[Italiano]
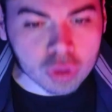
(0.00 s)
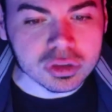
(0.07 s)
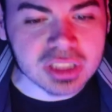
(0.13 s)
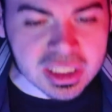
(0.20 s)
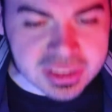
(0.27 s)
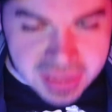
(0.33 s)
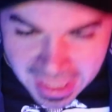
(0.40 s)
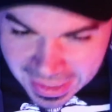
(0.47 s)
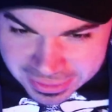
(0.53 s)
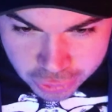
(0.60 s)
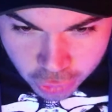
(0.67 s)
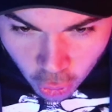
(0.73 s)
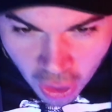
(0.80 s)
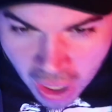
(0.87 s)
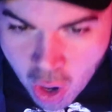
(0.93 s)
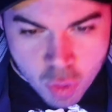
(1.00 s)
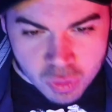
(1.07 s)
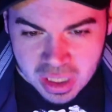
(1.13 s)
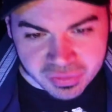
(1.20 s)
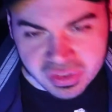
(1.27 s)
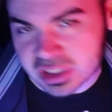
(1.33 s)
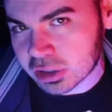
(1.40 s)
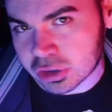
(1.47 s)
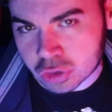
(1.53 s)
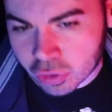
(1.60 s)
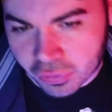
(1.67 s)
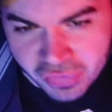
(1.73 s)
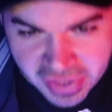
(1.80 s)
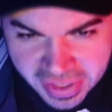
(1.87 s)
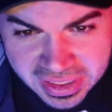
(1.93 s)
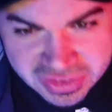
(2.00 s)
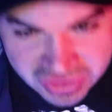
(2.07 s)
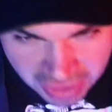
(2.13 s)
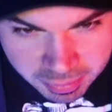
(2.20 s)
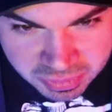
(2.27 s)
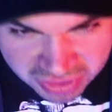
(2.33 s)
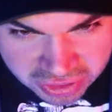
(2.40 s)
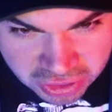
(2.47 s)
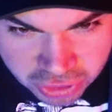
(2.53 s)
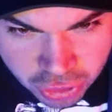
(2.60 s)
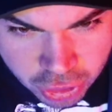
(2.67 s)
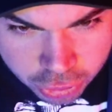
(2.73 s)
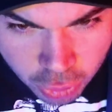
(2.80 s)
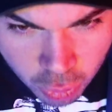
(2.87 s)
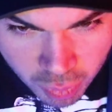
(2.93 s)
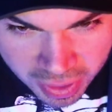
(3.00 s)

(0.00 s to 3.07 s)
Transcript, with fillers: condannando a una vita di sofferenza, mi state dicendo